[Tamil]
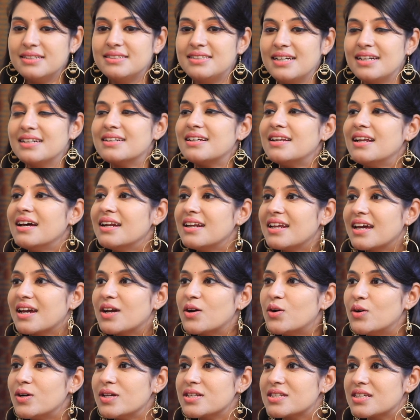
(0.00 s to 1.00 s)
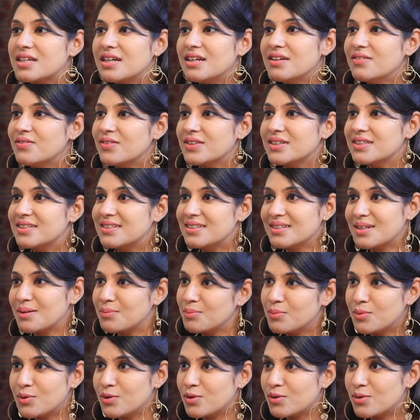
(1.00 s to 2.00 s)
ஜென்ரலாக நெக்கோட ஸ்கின் வந்துட்டு
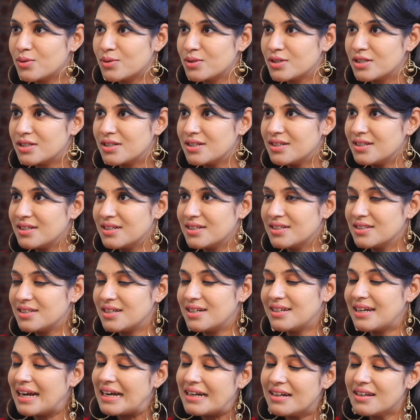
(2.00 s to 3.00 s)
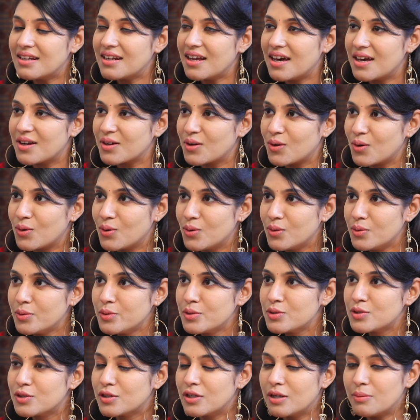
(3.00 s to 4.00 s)
ரொம்ப டெண்டராக இருக்கும்
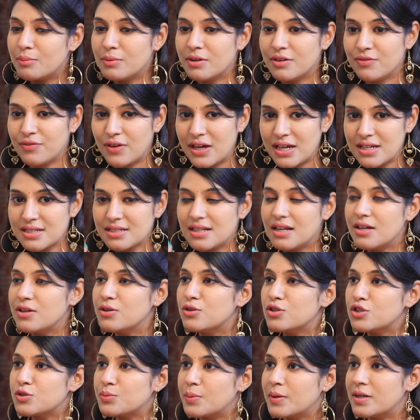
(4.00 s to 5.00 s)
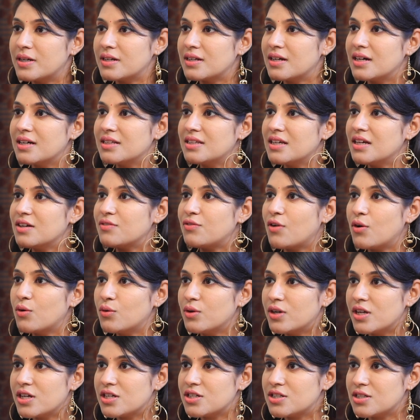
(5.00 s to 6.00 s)
ஸோ நம்ம ஃபேஸில் யூஸ் பண்ணுற அதே
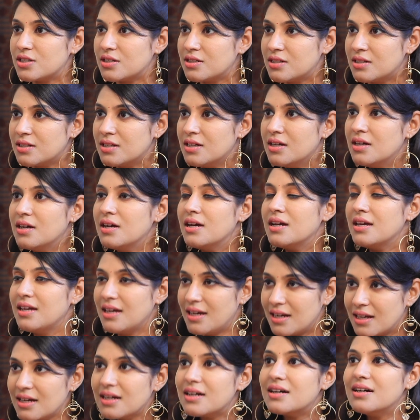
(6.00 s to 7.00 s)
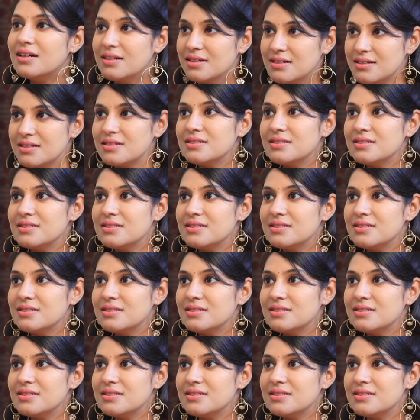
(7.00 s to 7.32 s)
ஃபவுண்டேஷன் எனக்கு